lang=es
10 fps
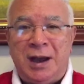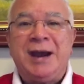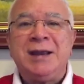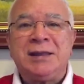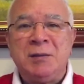
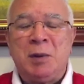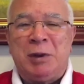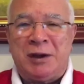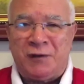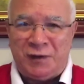¿A qué tema
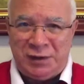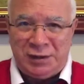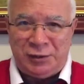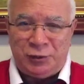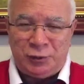me
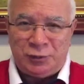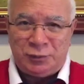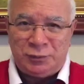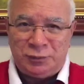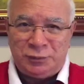refería yo?
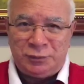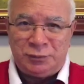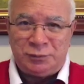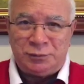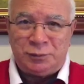
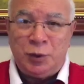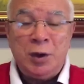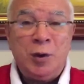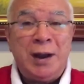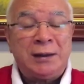
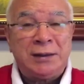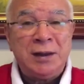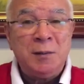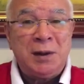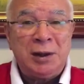Bueno, al
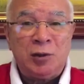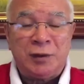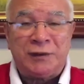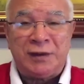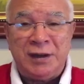tema de
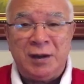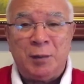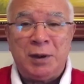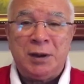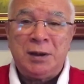lo que se
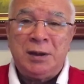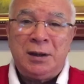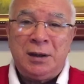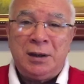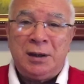llama
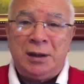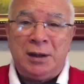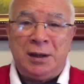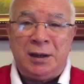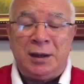
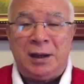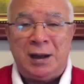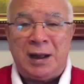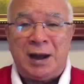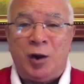eh,
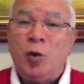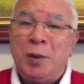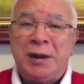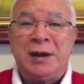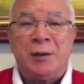la
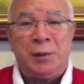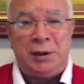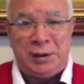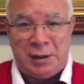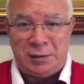
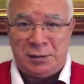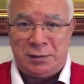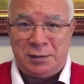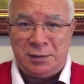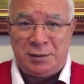gobernabilidad.
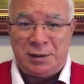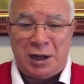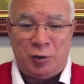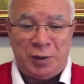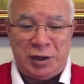
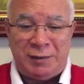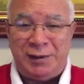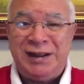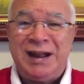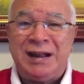La
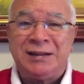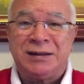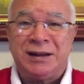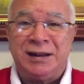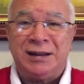
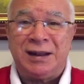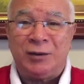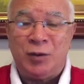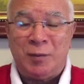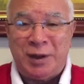gobernabilidad que de
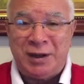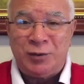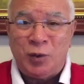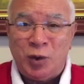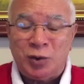alguna
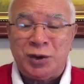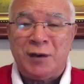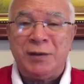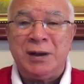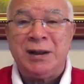manera u
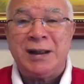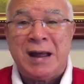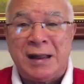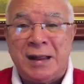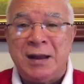otra viene
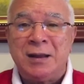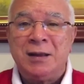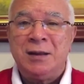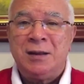dada